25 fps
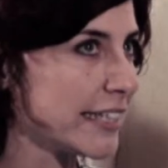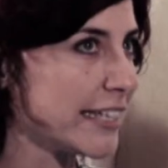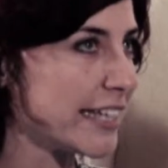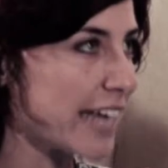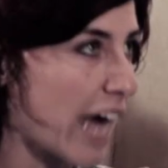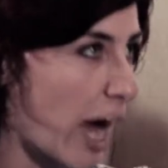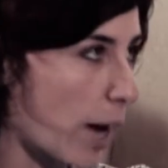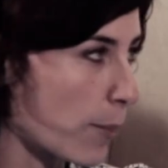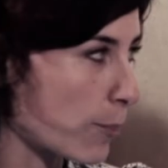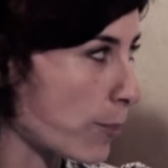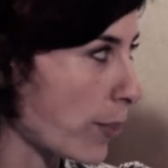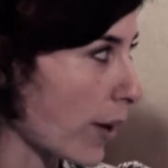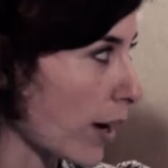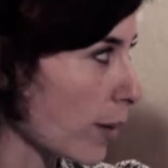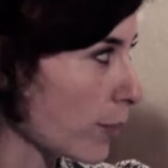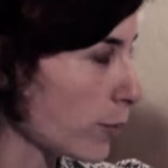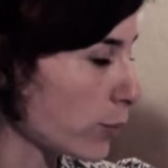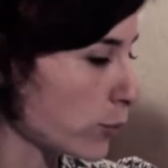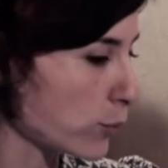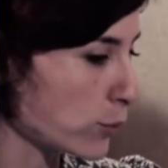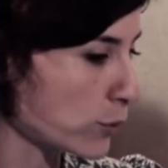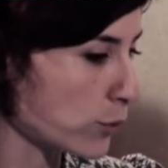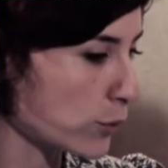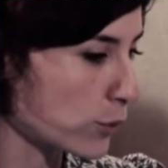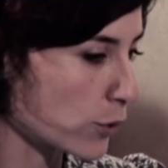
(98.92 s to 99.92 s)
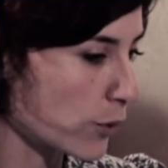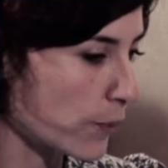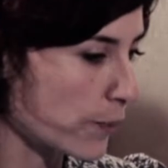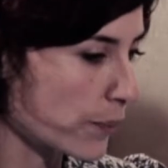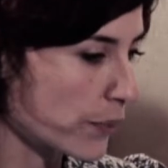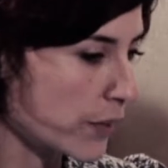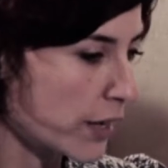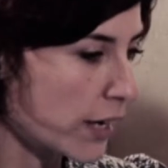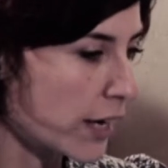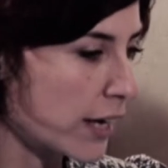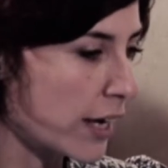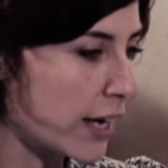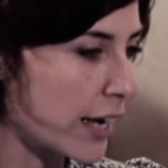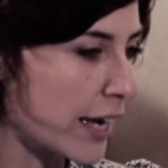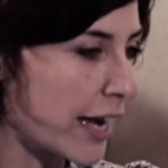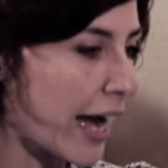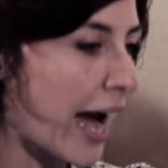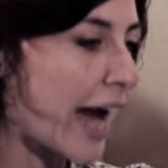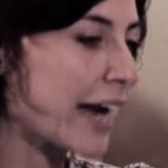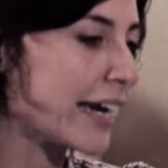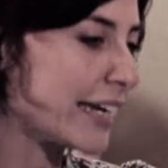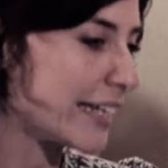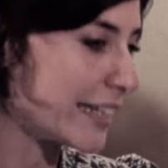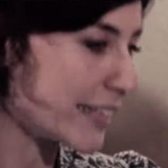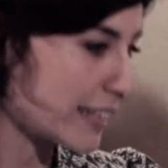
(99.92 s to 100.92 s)
di IAPA, appunto
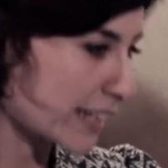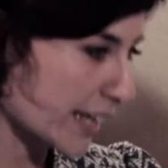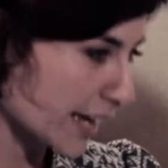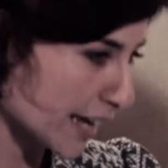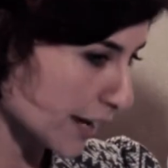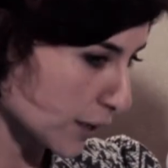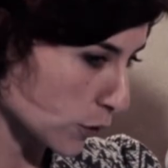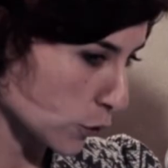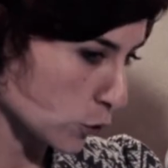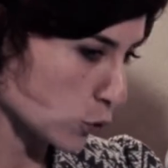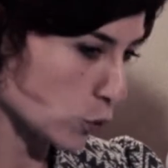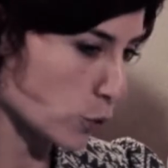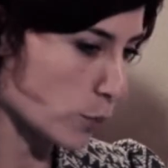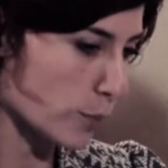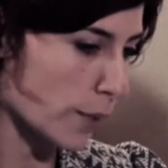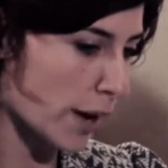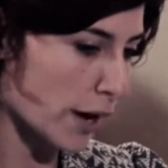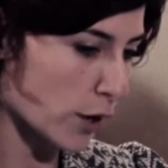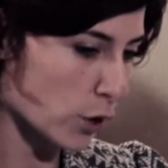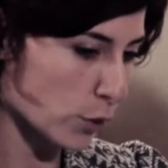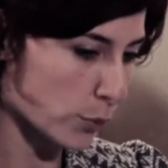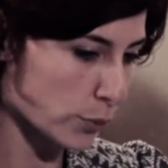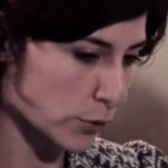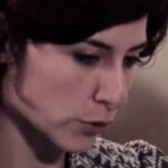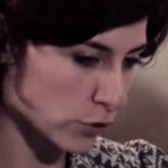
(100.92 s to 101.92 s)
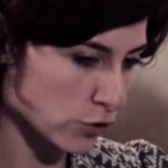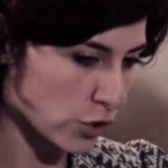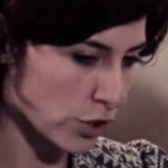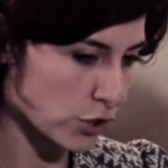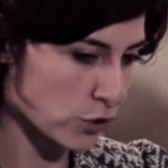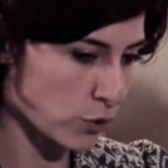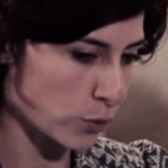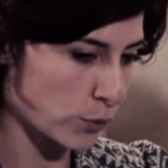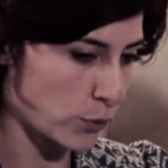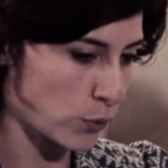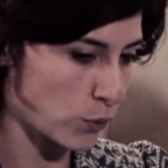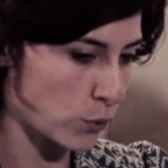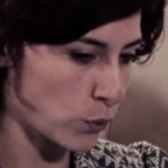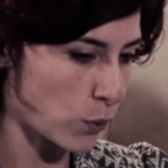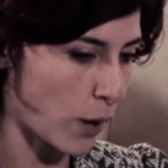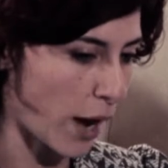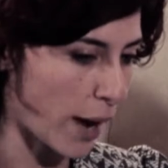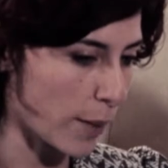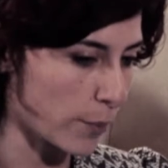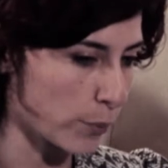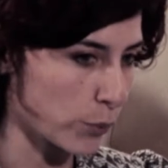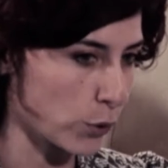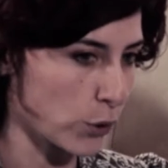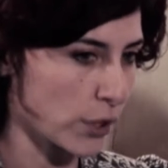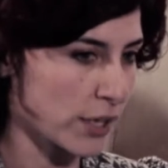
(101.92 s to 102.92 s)
eh, all'interno di un macro progetto più
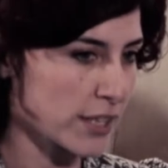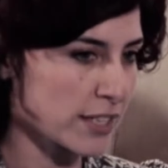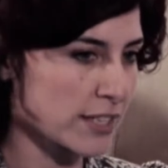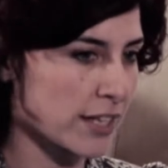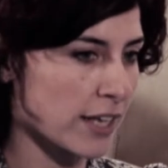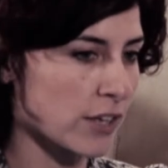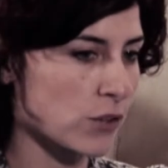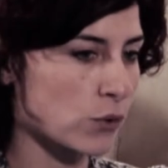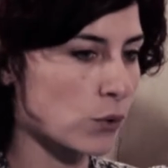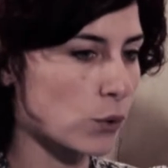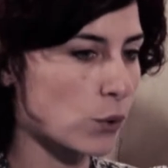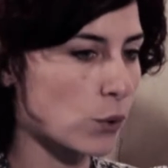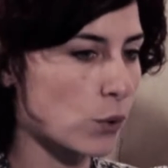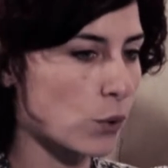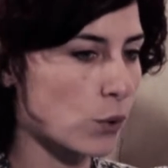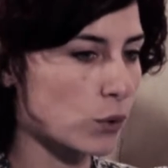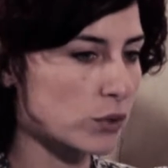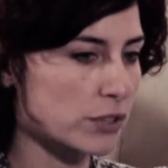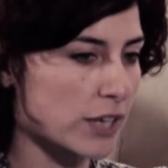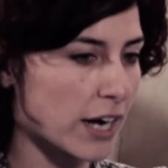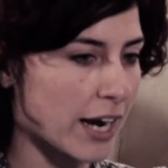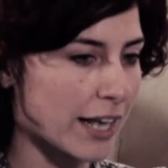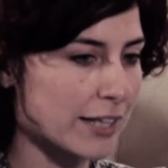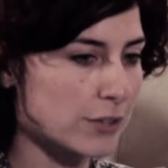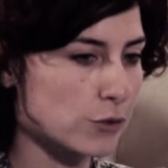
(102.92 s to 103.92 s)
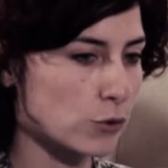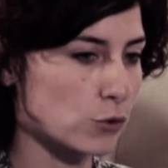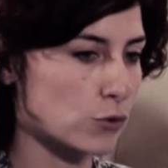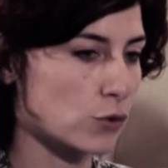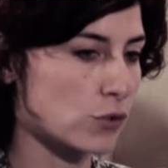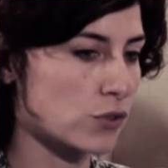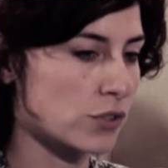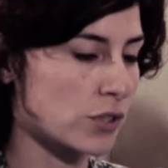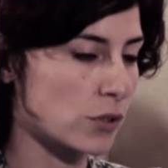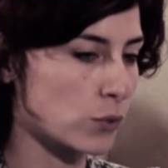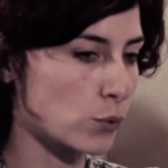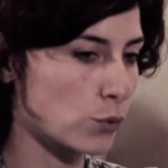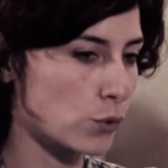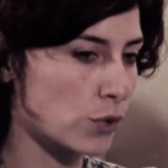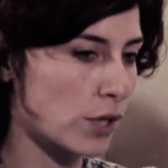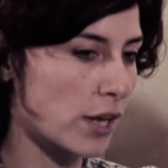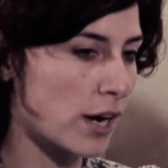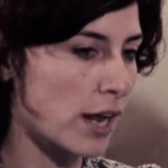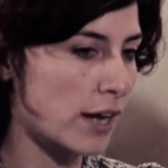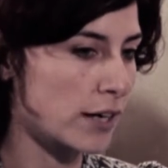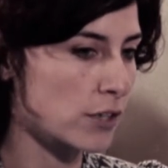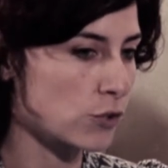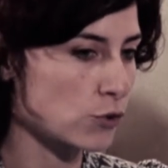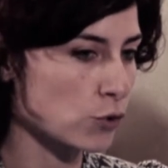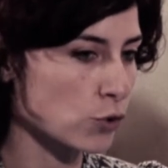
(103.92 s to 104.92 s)
ampio che è stato tra l'altro sostenuto
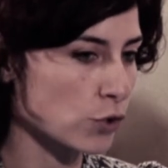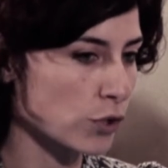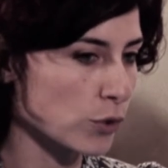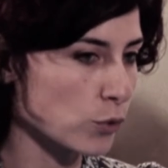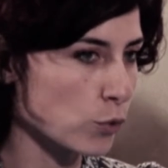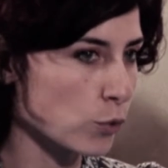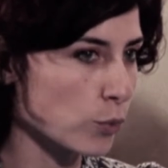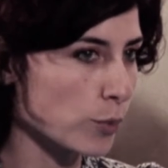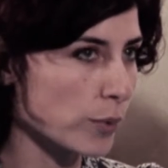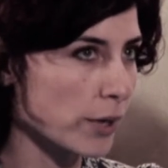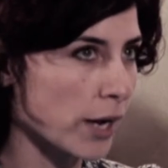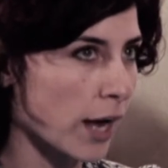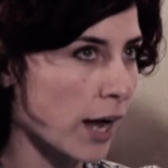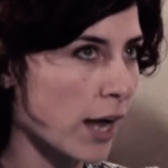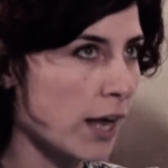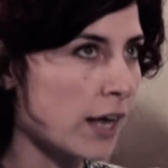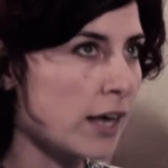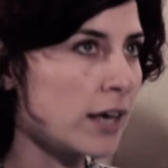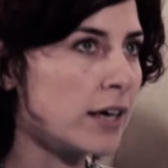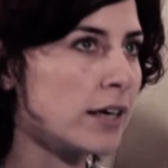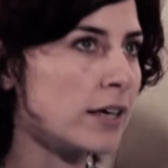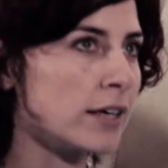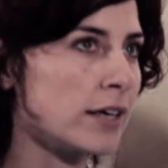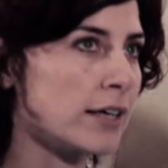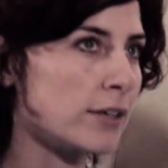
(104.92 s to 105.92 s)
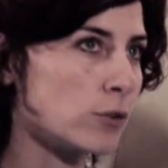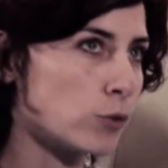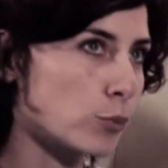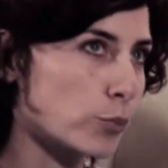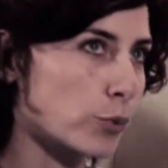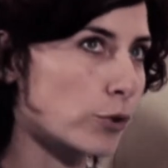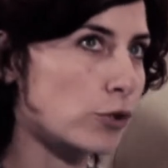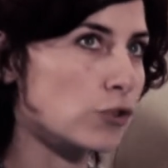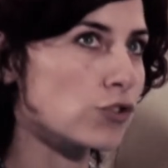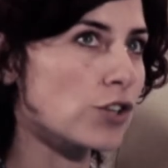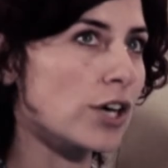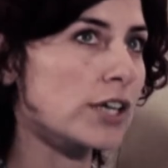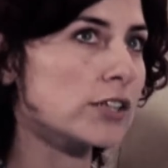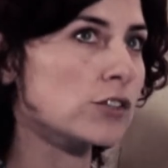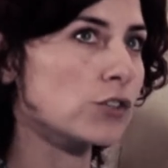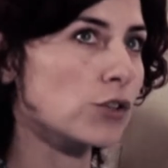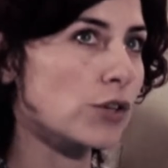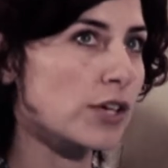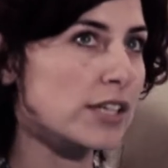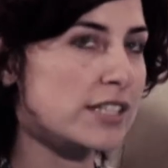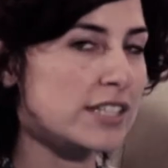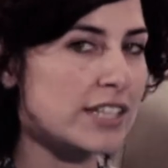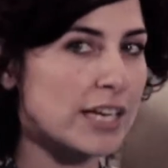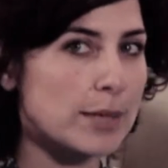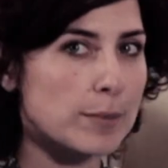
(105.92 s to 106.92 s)
dalla Regione Umbria eh, in un
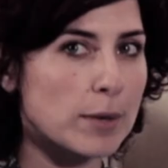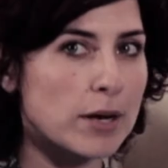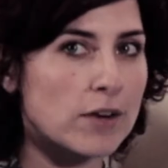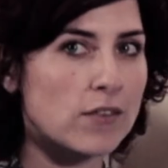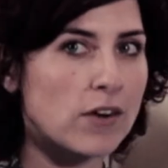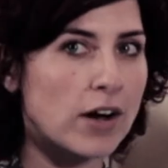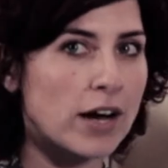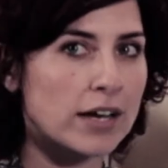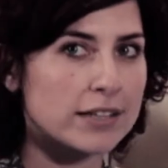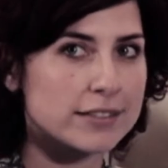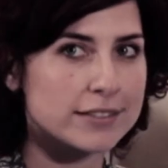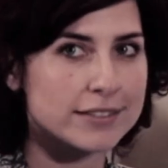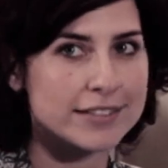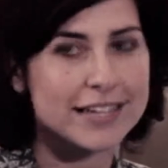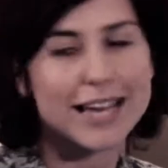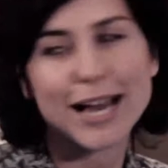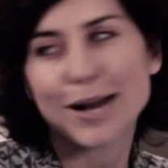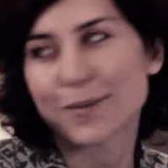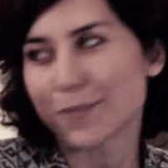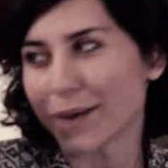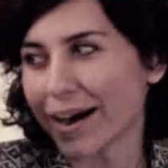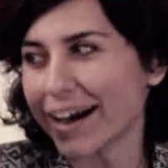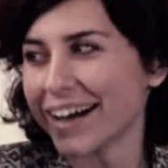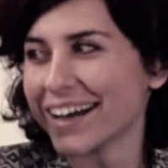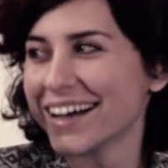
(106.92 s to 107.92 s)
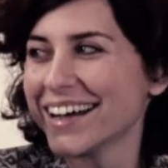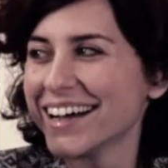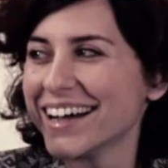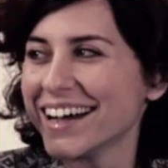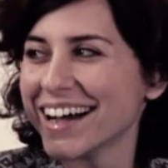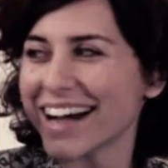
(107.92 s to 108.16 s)
progetto che si chiamava, si chiama